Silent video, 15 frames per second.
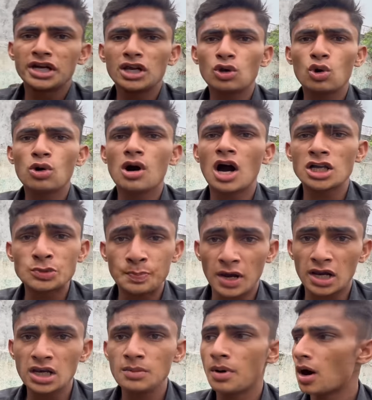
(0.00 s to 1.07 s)
ये लोग आज
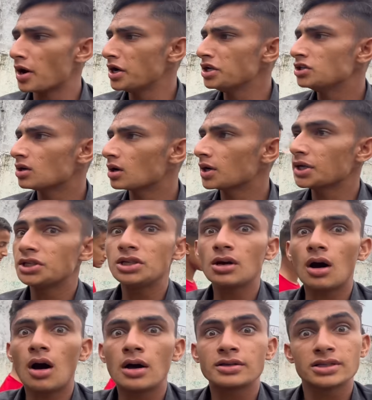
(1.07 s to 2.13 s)
पहली बार नहीं झगड़ रहे ये
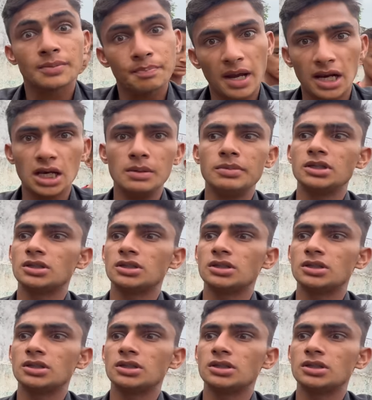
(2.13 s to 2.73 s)
आज से पहले भी